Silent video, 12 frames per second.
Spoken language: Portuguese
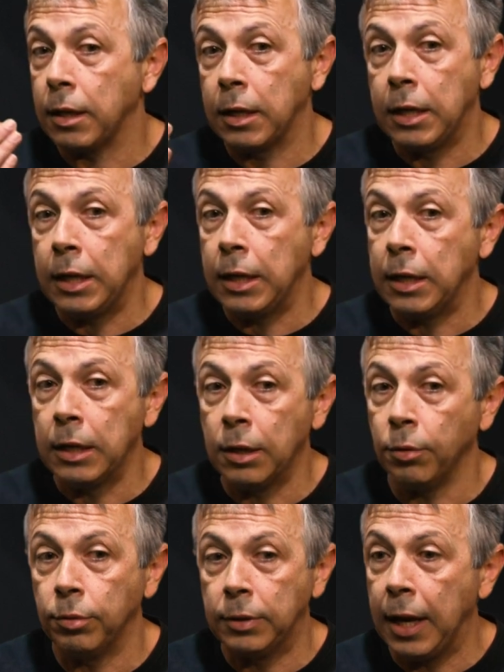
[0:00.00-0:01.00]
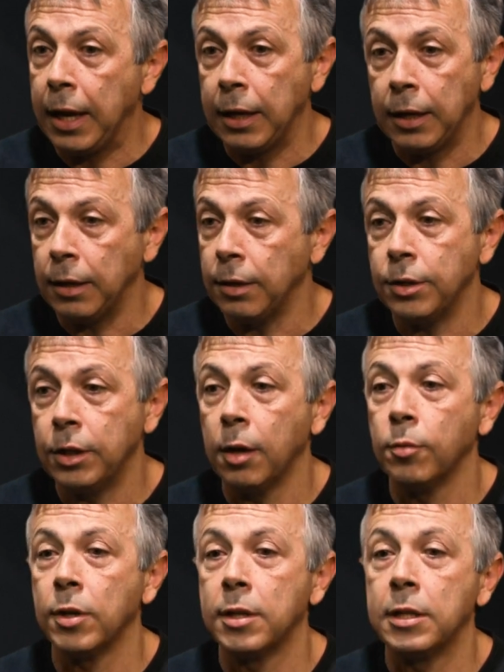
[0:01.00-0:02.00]
que não tem,
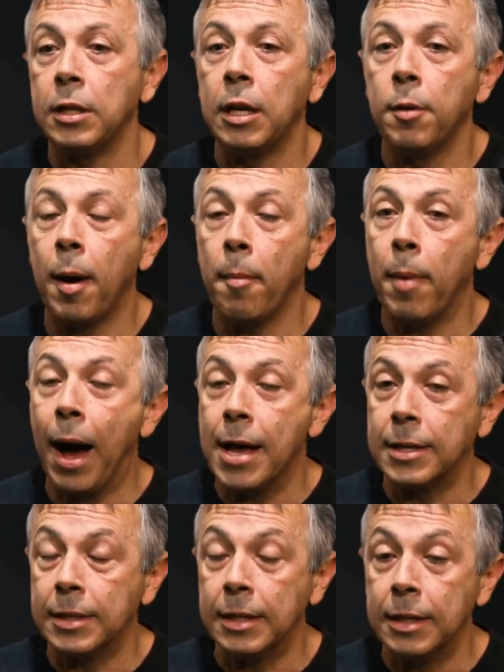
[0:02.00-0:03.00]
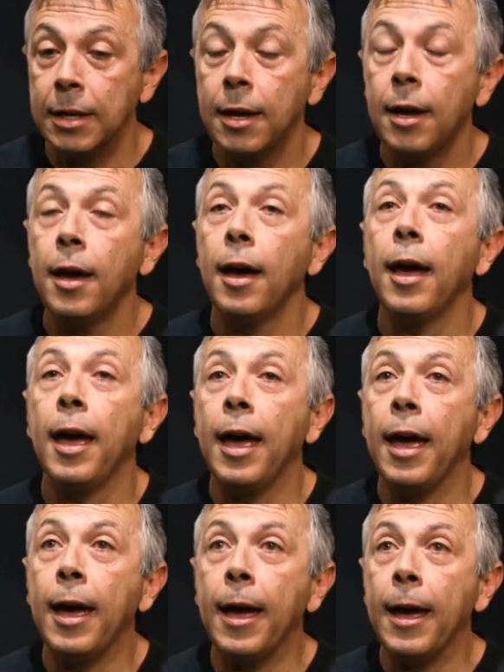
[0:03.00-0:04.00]
digamos assim, nenhuma base
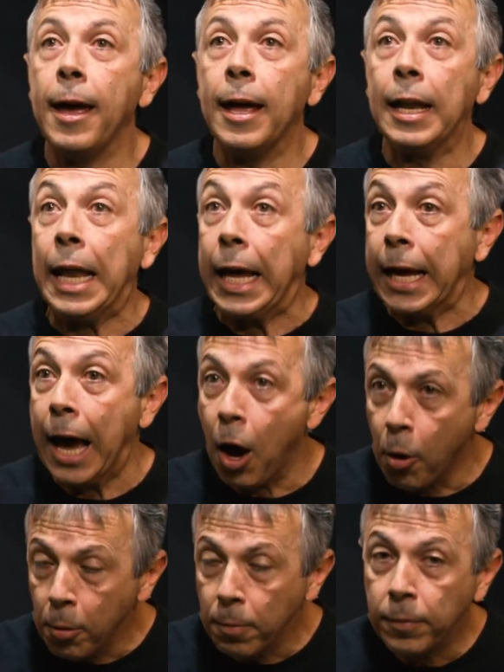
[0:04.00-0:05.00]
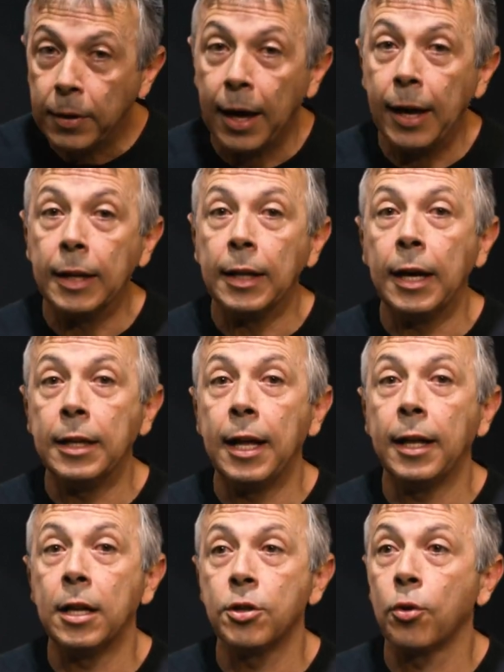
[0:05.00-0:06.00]
é, legal, que é a
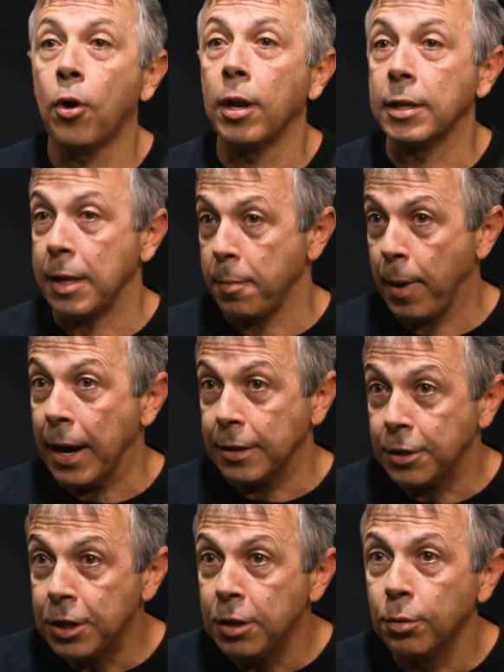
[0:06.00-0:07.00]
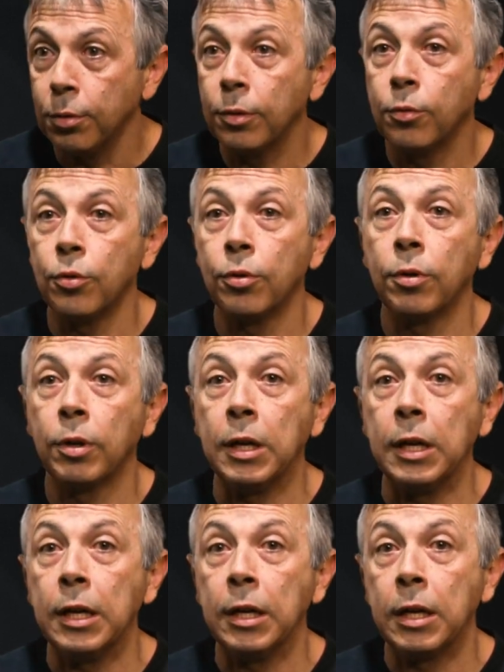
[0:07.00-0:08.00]
ideia da escola sem partido,
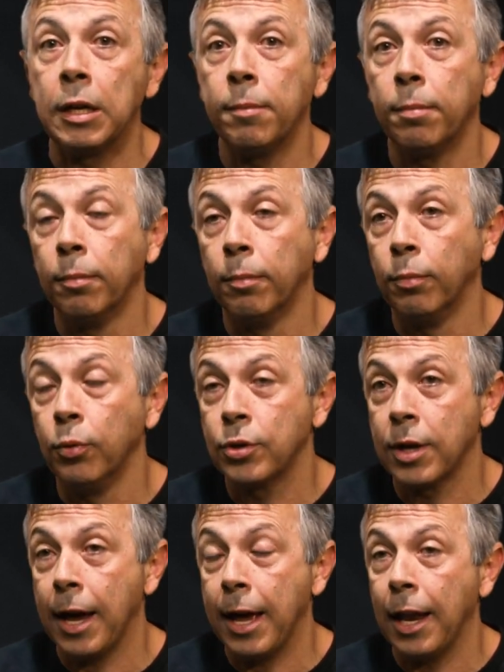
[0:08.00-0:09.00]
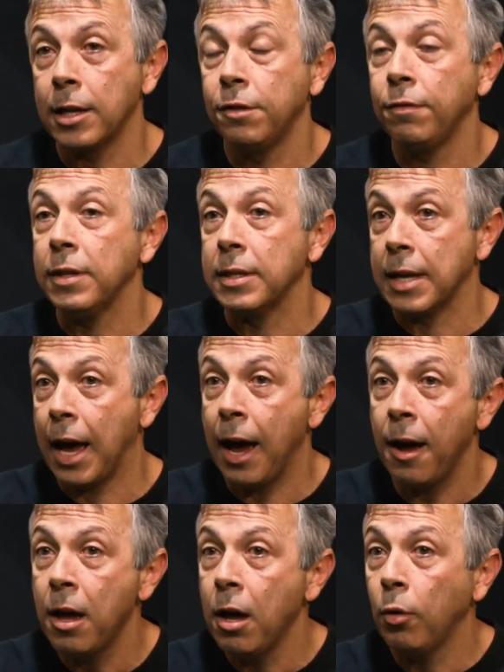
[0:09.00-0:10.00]
que, que busca
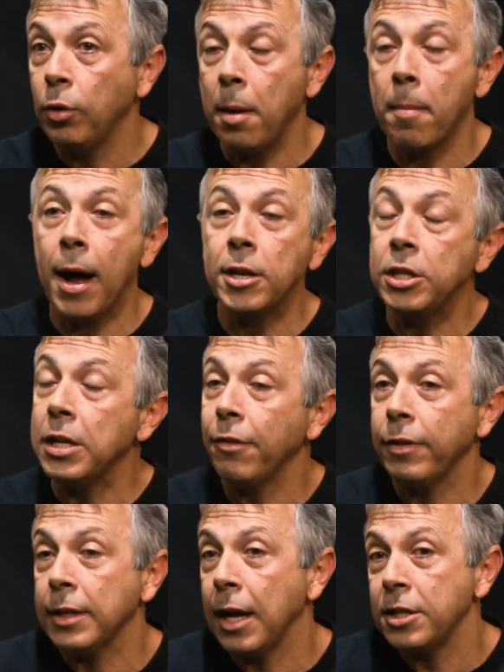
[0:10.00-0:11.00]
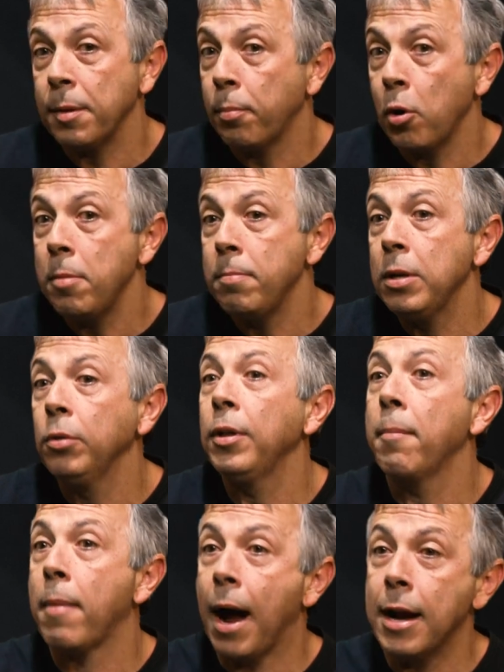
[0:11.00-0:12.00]
relativizar o debate e, na verdade, é proibir o
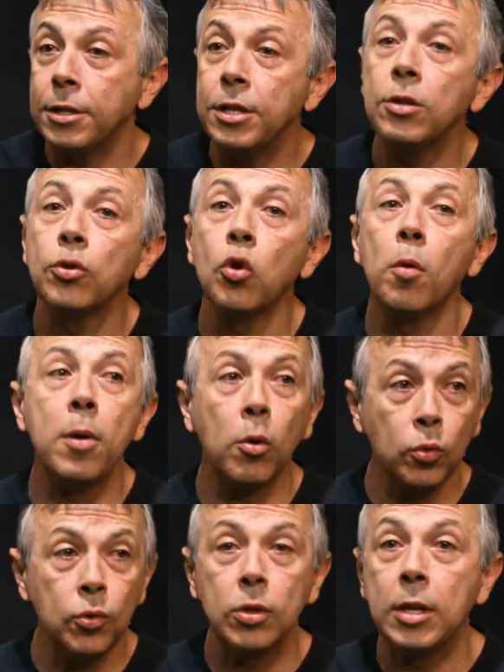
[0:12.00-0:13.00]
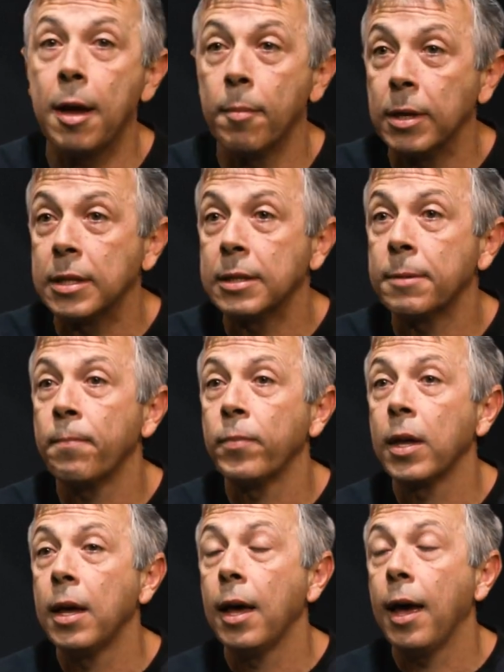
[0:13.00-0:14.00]
debate sobre alguns temas
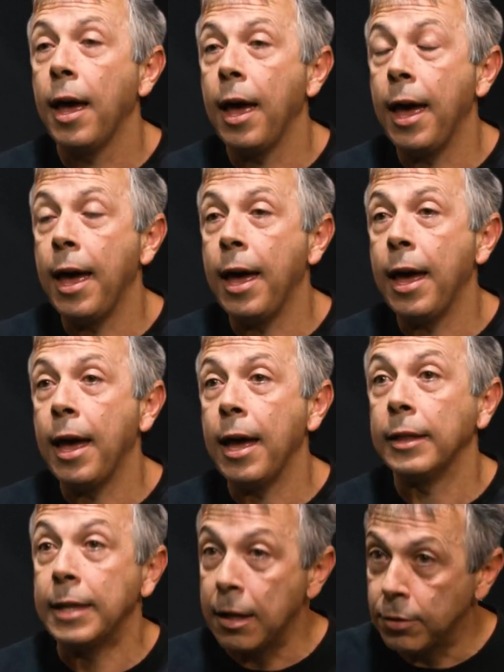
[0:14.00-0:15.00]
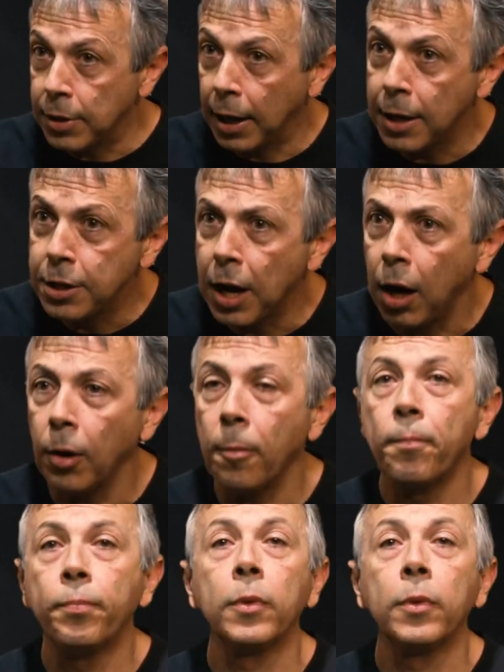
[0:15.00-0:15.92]
é, dentro de sala de aula.